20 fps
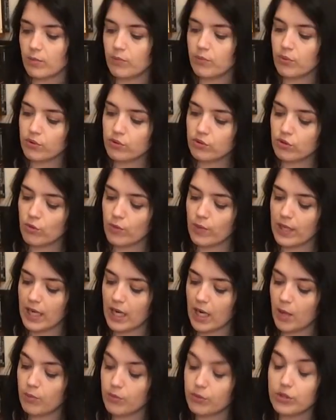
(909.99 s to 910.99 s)
pour
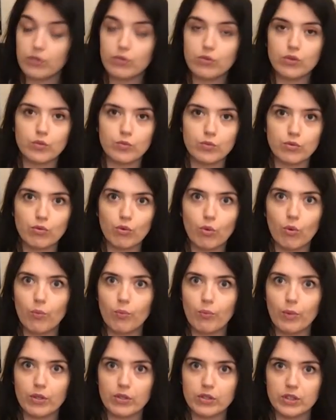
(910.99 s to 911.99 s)
celui-là, peut-être que je me trompe,
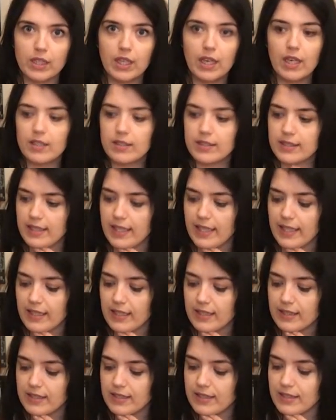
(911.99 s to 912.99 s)
mais en général,
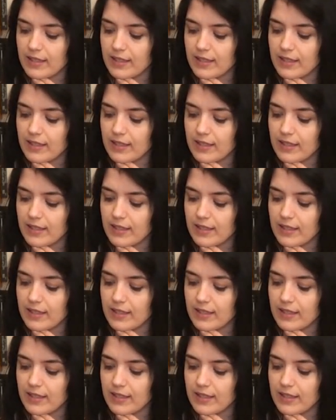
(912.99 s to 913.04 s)
c'est